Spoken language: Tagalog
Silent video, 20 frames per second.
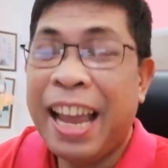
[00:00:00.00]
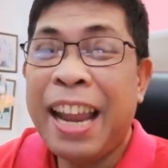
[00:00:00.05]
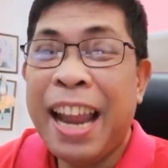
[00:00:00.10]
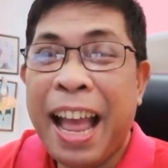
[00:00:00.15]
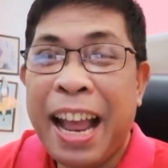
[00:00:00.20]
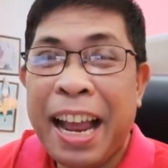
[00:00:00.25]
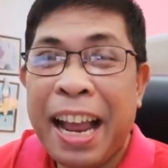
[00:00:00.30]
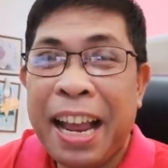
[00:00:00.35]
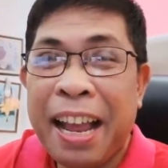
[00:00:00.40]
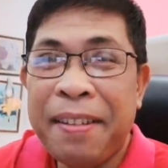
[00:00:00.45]

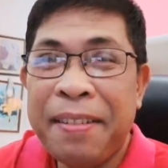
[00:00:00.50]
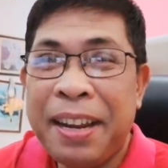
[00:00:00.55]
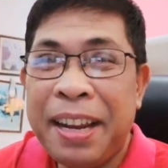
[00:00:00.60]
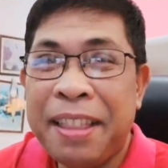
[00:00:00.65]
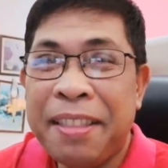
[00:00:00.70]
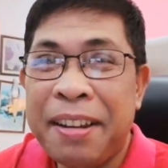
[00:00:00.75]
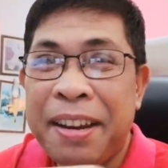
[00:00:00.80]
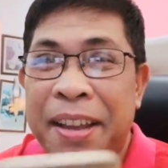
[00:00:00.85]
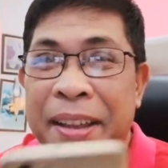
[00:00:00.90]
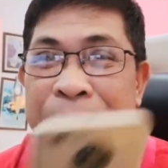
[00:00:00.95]
Kailangan gawin
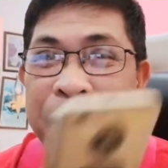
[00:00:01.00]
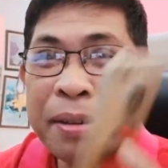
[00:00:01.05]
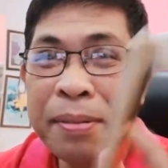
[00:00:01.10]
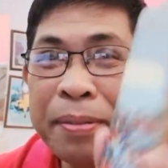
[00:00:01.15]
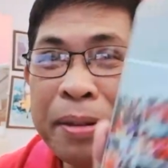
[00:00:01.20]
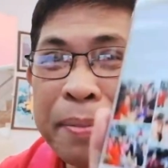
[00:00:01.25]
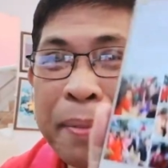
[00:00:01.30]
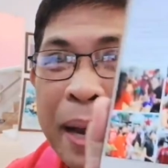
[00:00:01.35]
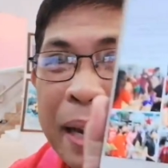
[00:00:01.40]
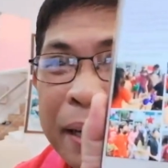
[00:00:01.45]
nito ni
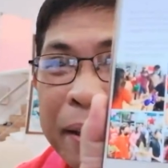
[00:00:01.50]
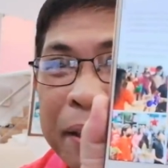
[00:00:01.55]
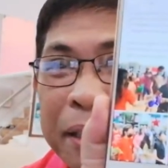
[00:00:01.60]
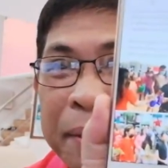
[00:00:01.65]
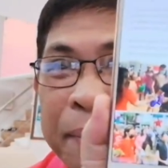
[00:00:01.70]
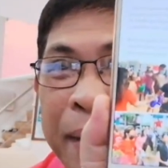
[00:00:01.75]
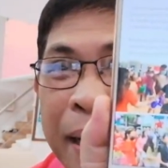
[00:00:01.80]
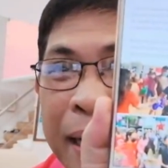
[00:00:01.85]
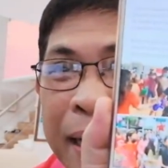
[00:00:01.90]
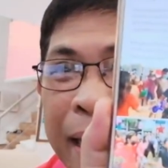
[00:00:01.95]
Bongbong
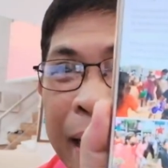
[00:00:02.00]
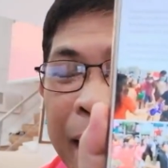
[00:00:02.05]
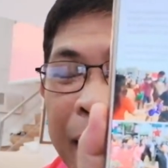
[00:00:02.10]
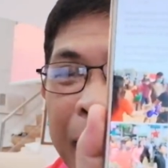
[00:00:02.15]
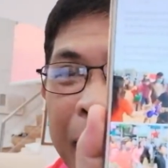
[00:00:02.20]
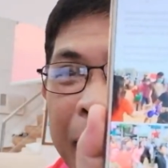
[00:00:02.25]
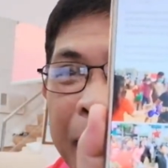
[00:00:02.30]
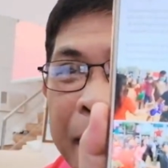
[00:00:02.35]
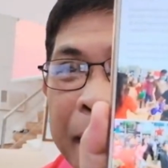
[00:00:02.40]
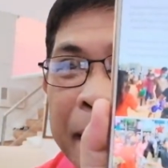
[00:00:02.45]
Marcos.
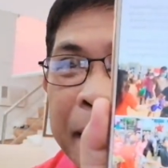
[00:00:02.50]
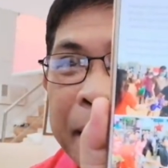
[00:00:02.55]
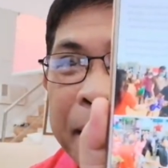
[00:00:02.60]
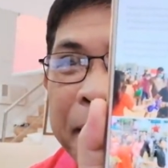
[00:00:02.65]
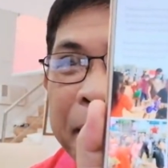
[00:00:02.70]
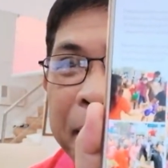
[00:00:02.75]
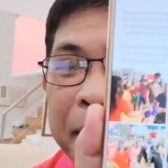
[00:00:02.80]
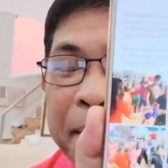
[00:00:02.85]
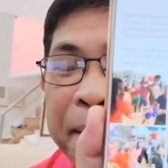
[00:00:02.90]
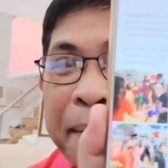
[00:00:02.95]
Baka,
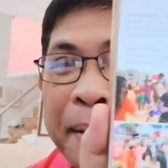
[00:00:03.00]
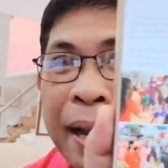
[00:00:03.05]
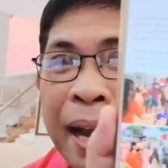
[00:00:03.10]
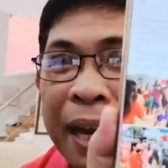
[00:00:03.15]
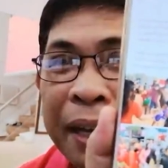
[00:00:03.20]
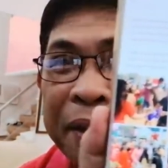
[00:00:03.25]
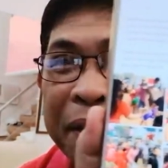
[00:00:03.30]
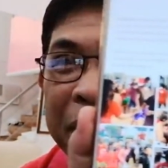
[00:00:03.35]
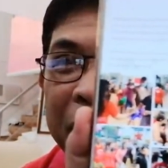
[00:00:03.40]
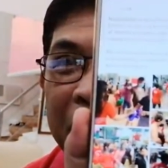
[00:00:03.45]
you know, yung
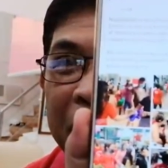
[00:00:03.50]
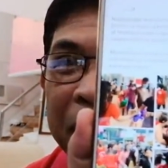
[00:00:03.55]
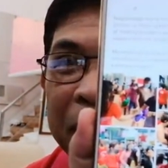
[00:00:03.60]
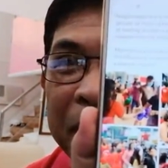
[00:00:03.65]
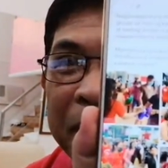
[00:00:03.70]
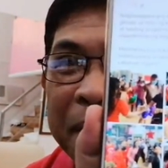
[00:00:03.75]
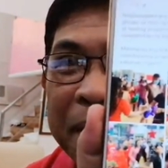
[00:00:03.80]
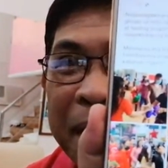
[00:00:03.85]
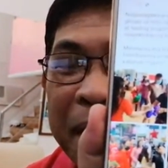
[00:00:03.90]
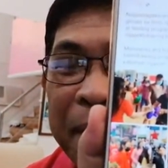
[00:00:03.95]
mga
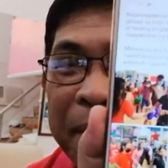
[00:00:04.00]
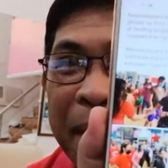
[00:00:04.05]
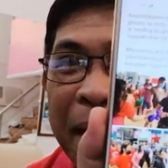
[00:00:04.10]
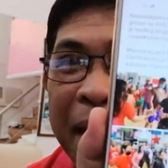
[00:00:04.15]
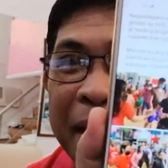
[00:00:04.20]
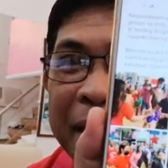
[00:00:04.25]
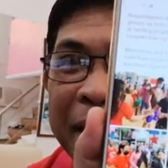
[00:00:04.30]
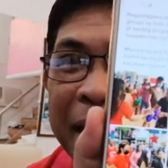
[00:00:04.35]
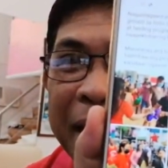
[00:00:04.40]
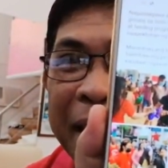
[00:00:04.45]
accusations na
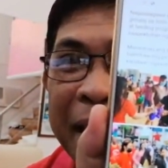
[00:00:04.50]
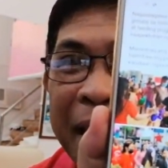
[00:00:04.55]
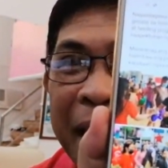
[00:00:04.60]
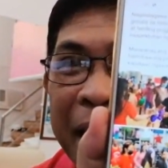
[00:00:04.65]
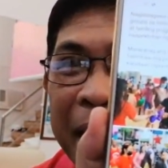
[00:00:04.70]
wala siyang